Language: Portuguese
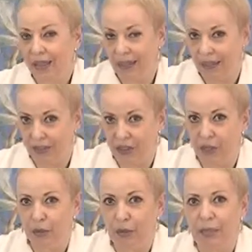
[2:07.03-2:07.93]
Antes de
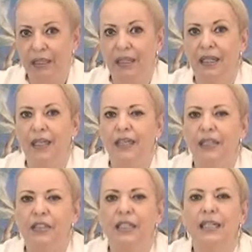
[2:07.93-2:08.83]
dormir,
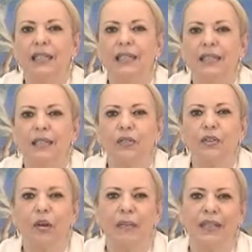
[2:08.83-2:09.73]
diga-lhe tão
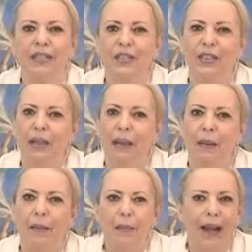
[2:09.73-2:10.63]
somente:
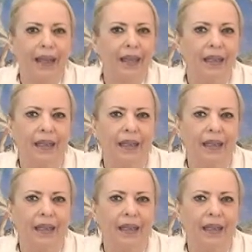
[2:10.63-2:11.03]
Pai,